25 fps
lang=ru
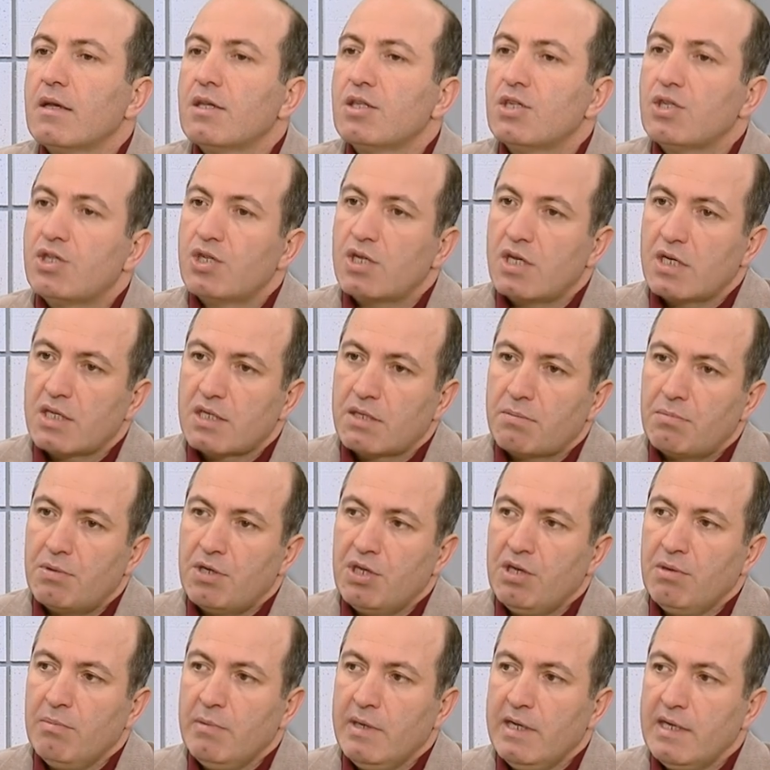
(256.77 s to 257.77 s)
Сейчас
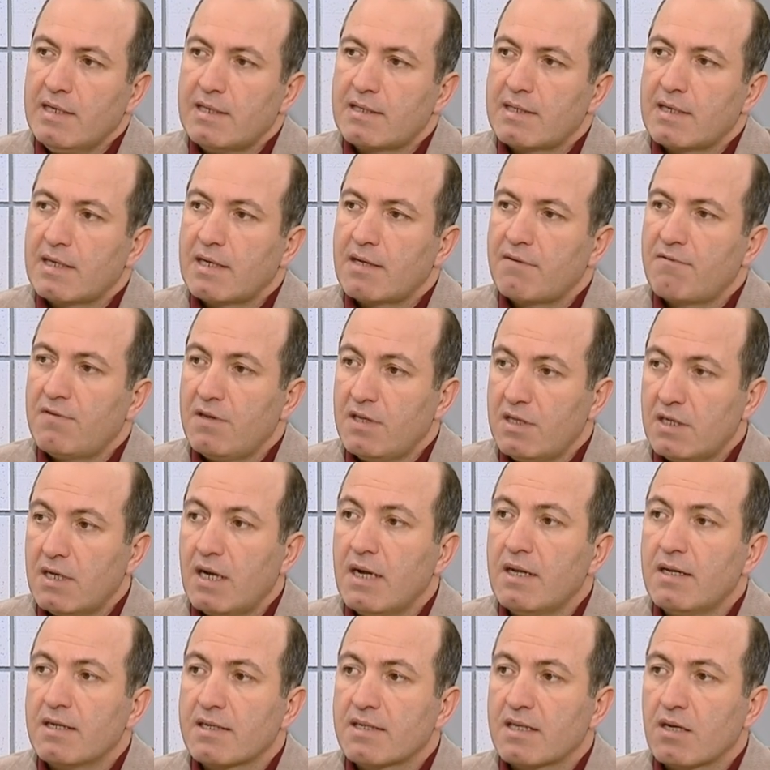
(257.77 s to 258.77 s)
принимается
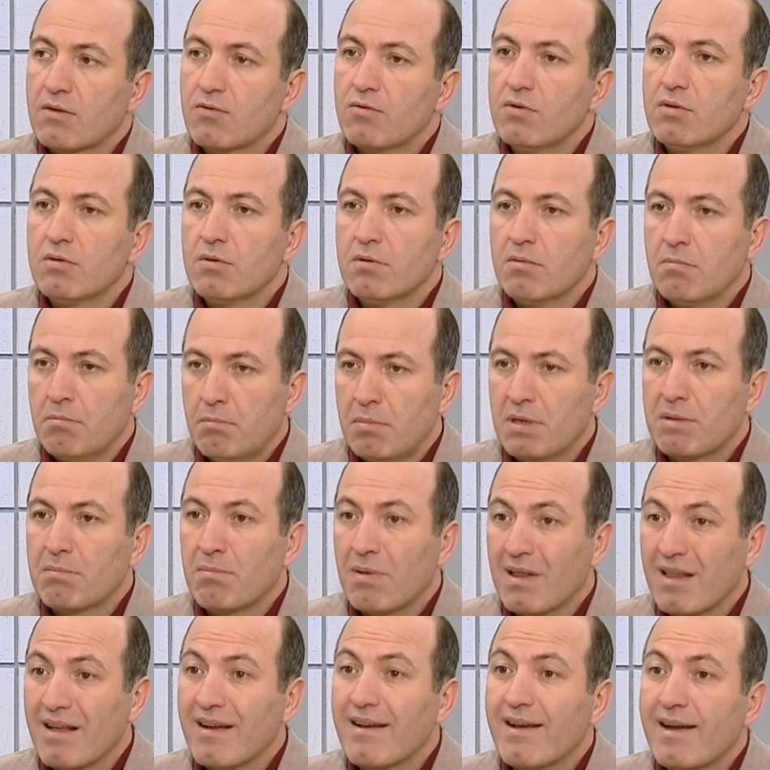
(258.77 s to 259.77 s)
федеральный закон,
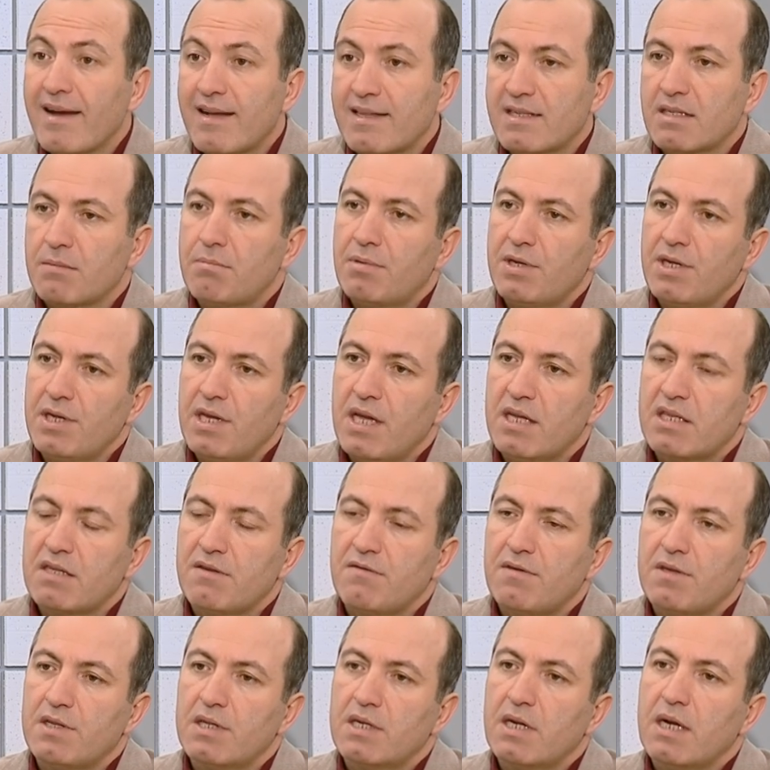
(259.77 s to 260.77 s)
предполагается
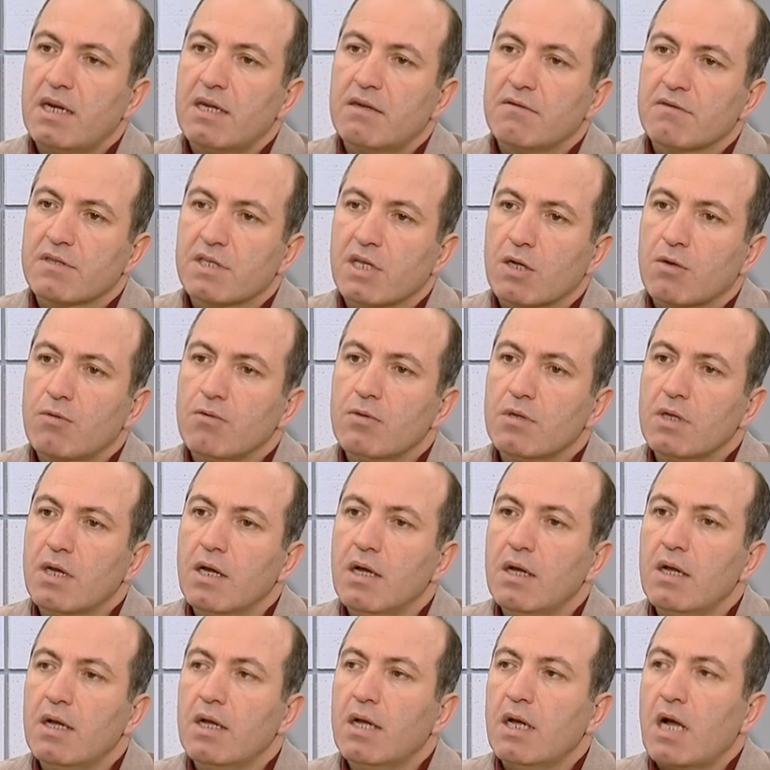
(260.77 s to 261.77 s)
принятие федерального
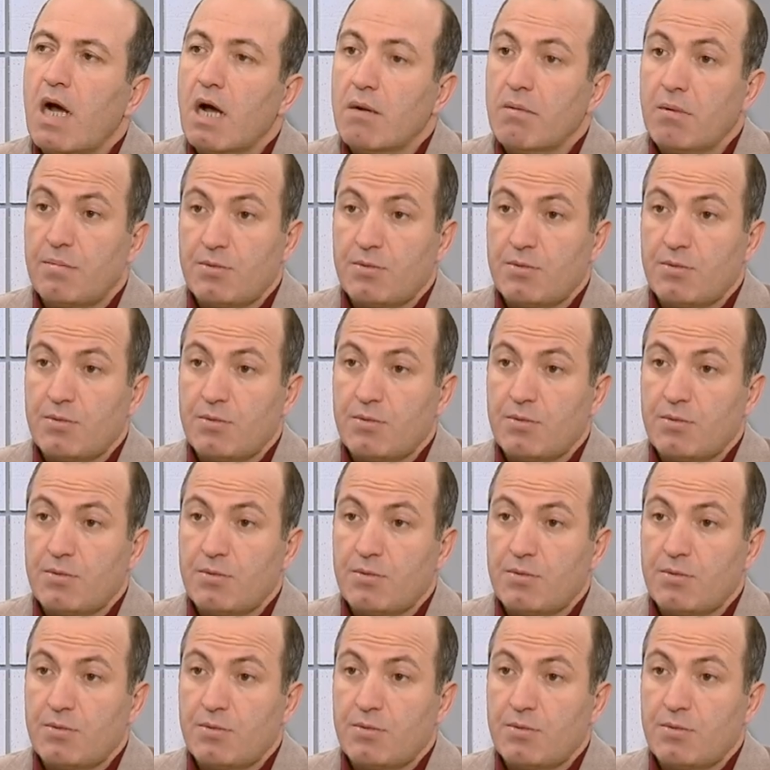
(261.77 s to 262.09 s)
закона об